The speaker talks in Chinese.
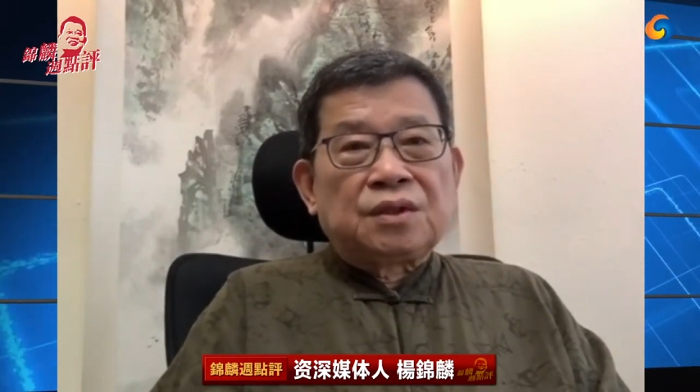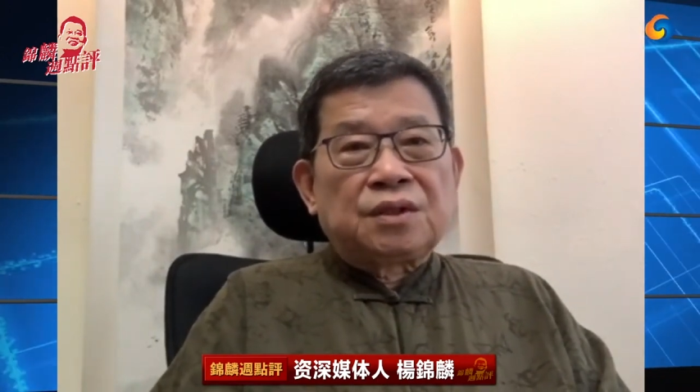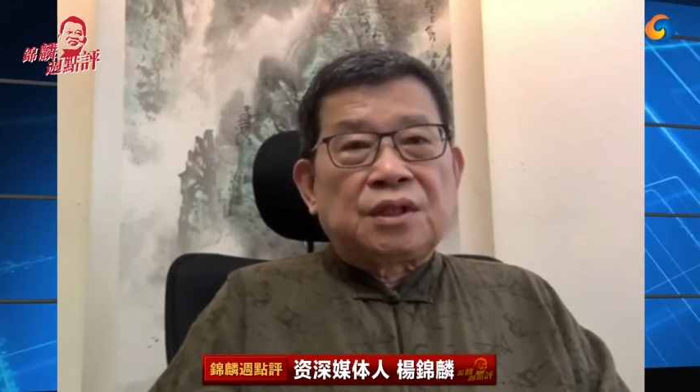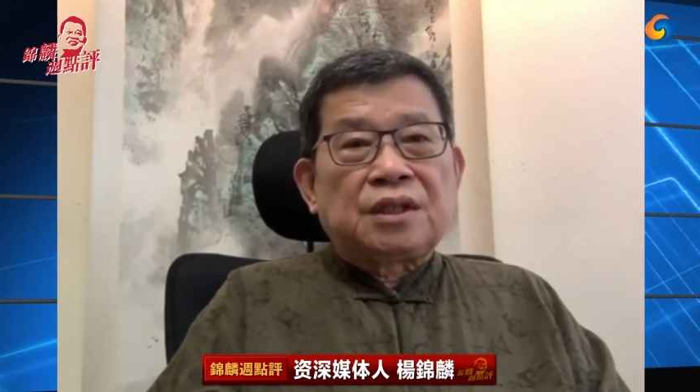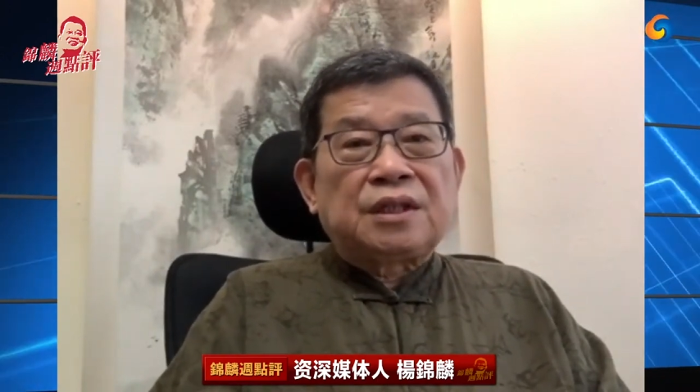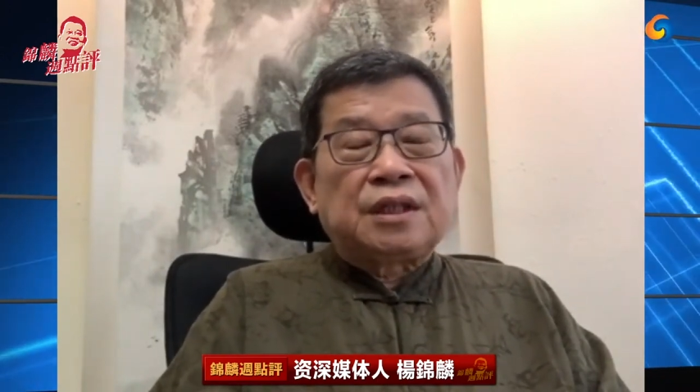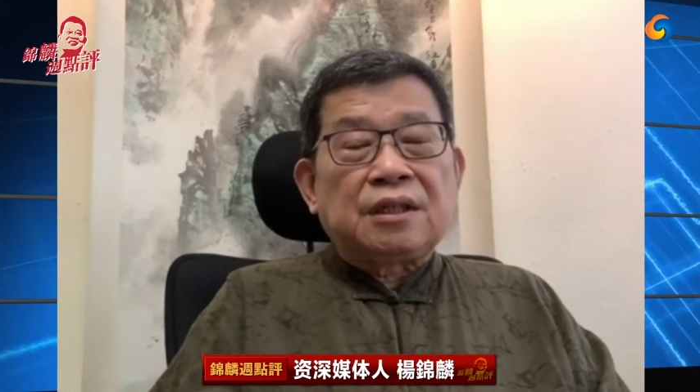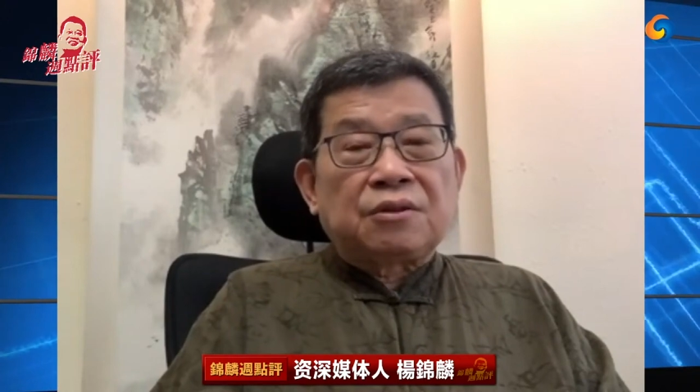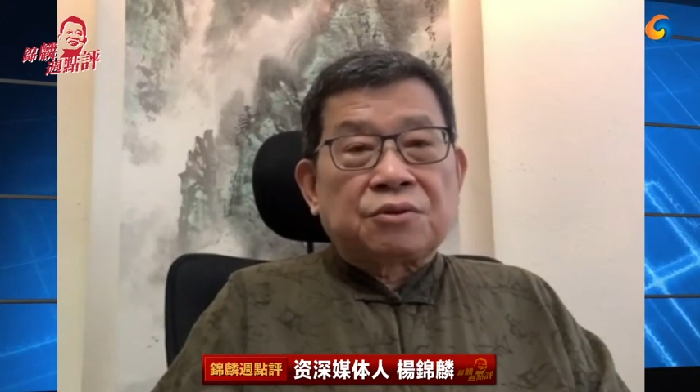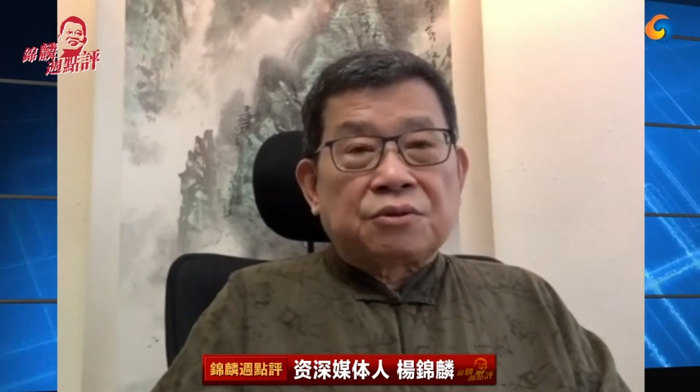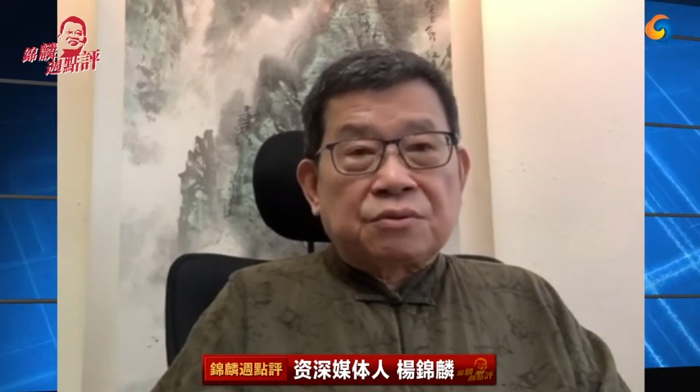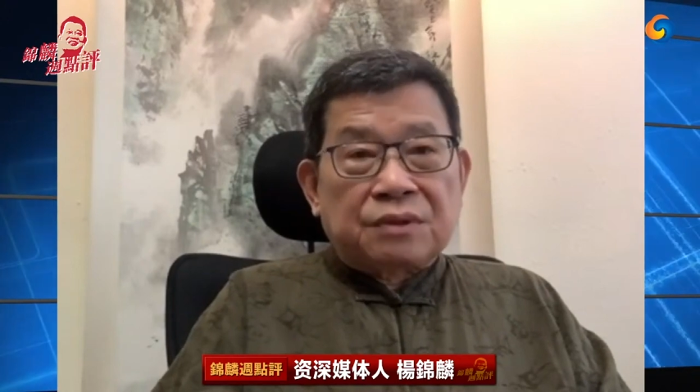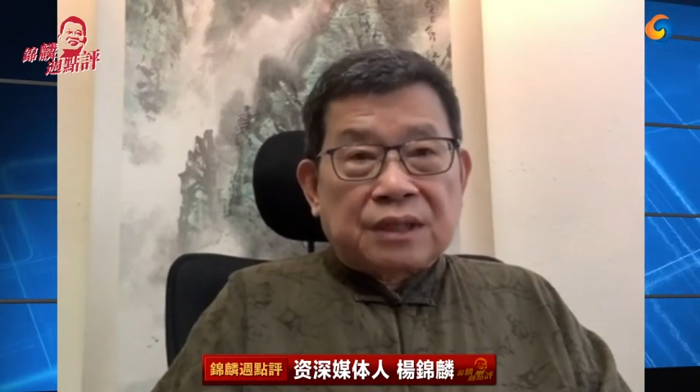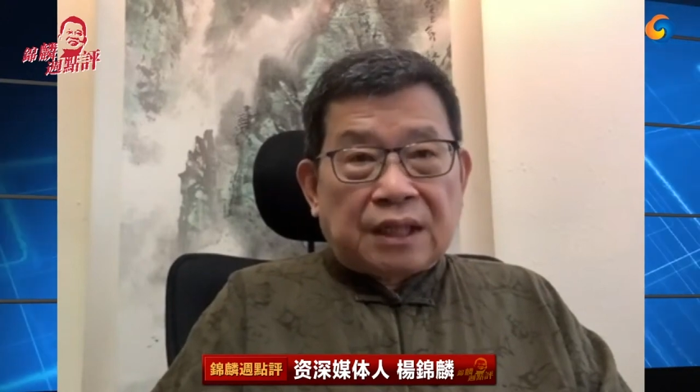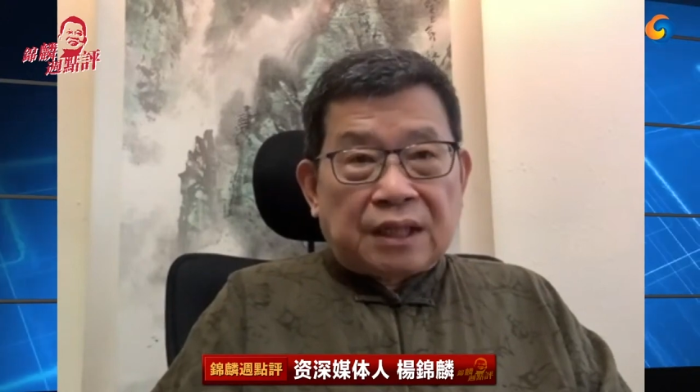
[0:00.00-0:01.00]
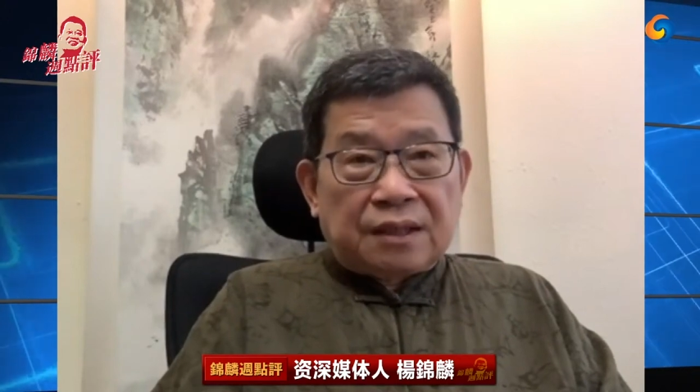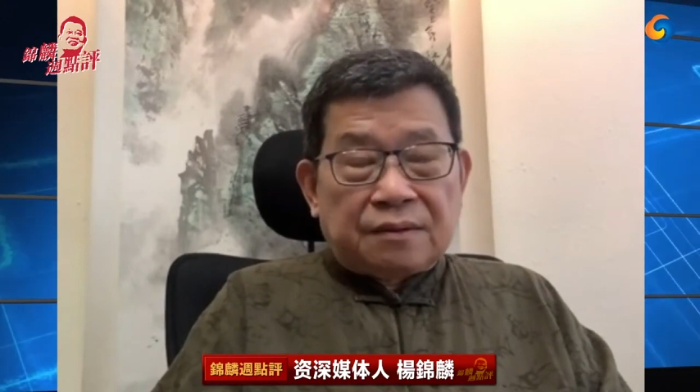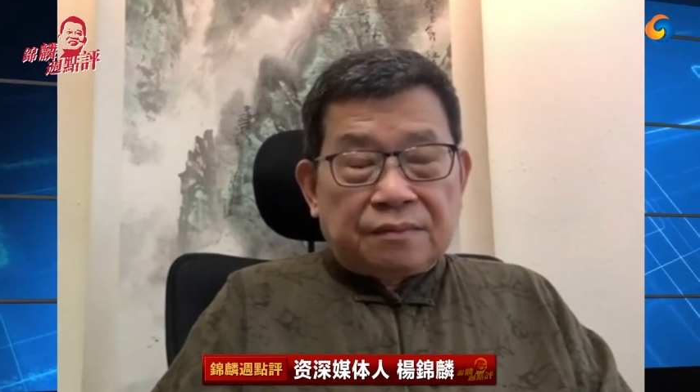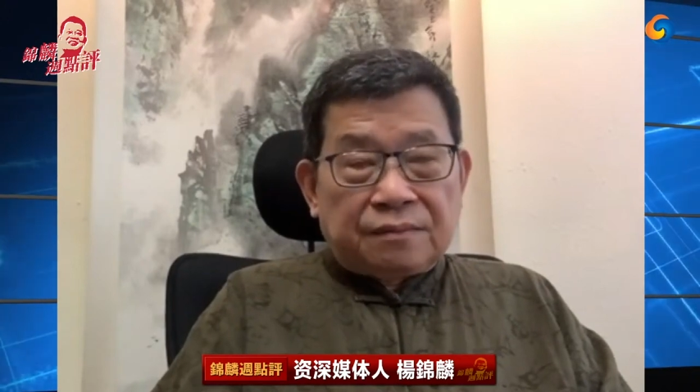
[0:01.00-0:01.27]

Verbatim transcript: 这些要素在